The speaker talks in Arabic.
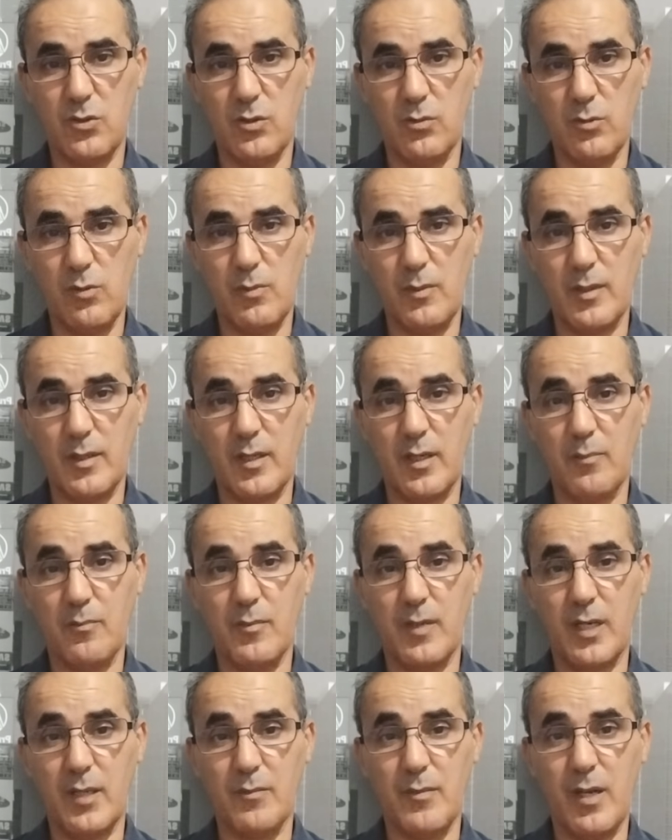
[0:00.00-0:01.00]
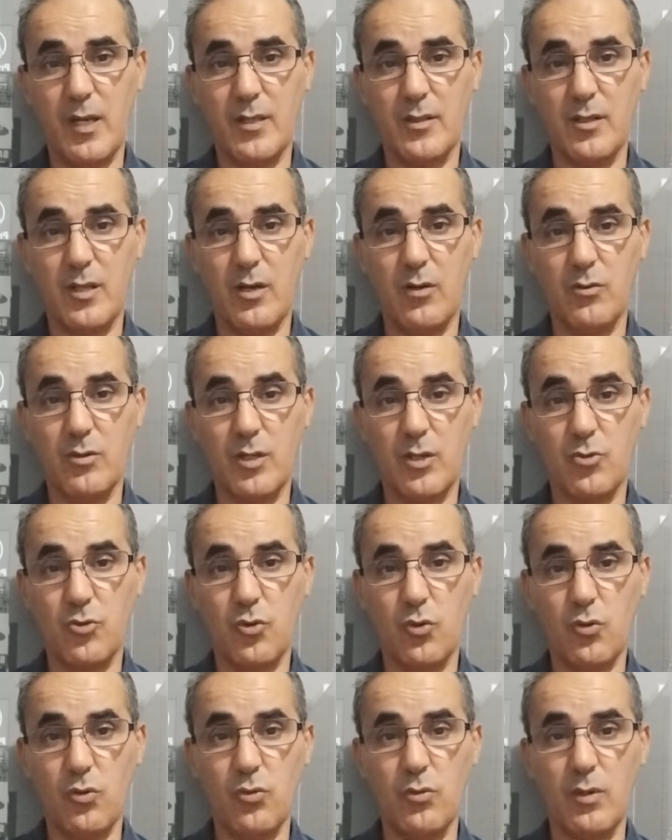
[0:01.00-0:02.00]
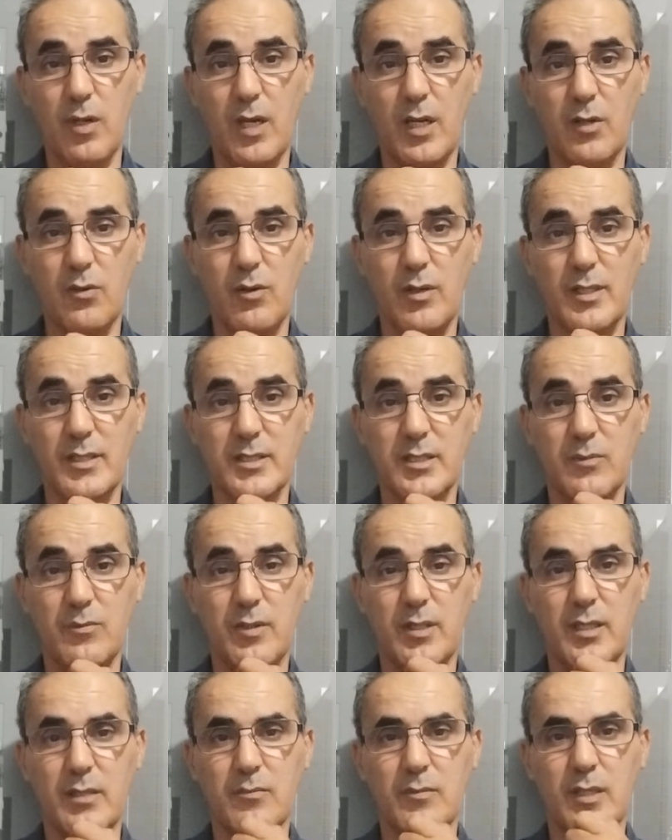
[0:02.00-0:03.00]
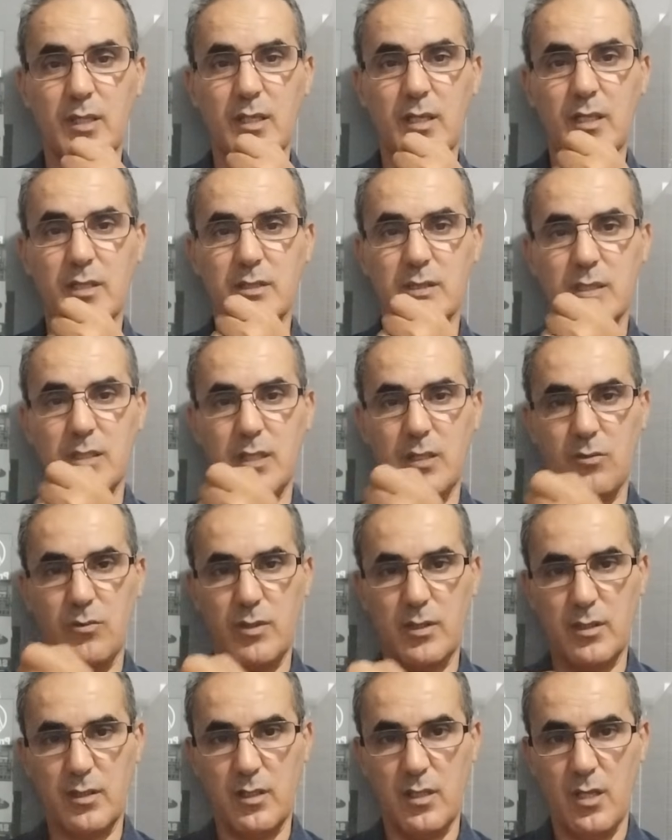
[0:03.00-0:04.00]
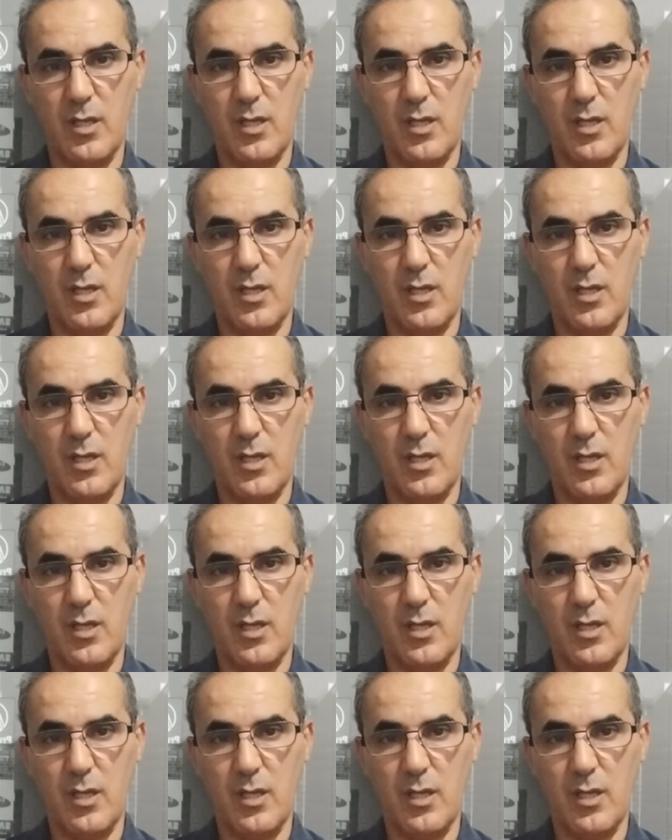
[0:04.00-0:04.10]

العمومي رغم أنه يضخ حوالي 70 مليار سنويا